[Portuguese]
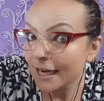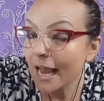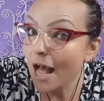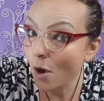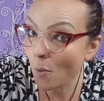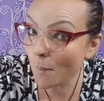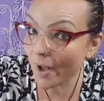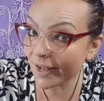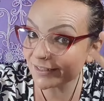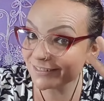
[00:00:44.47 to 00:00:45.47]

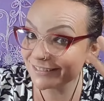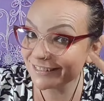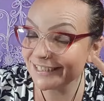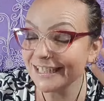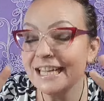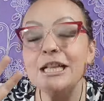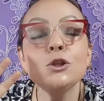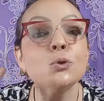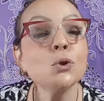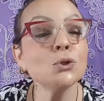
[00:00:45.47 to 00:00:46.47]
Calma.
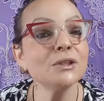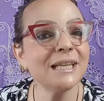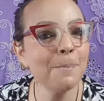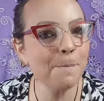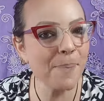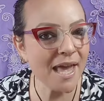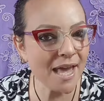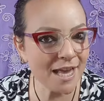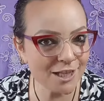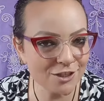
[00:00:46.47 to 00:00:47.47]
Tudo
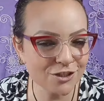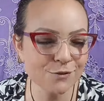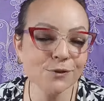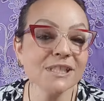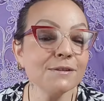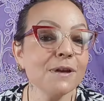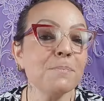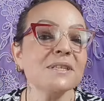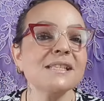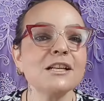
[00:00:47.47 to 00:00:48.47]
depende. Você vai
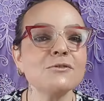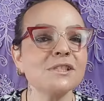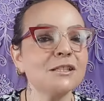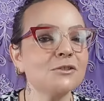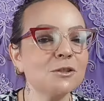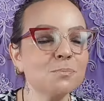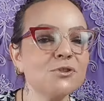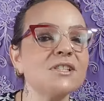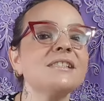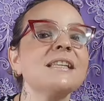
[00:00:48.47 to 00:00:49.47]
precisar de um certo tipo
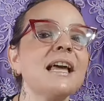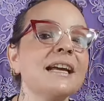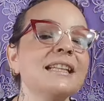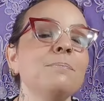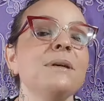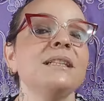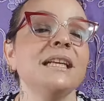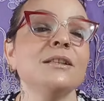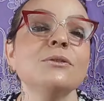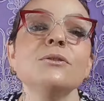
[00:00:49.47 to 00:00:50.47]
de esteca
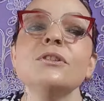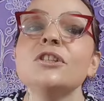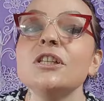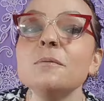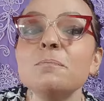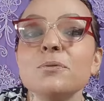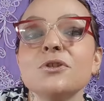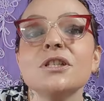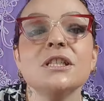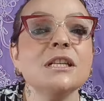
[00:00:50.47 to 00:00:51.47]
dependendo do tipo
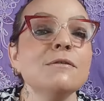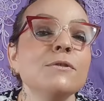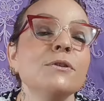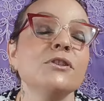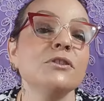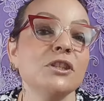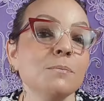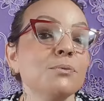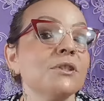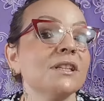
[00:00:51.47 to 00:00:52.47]
de nível e de
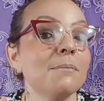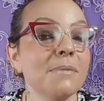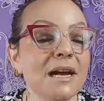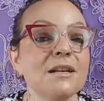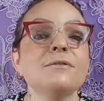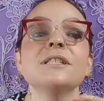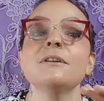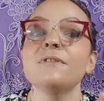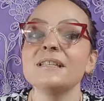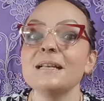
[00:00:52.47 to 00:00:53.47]
tipo de trabalho que você
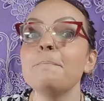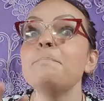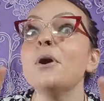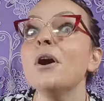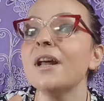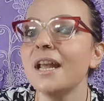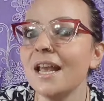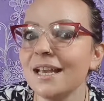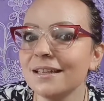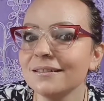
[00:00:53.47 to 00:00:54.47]
vai fazer.
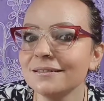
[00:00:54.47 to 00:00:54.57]
Porém,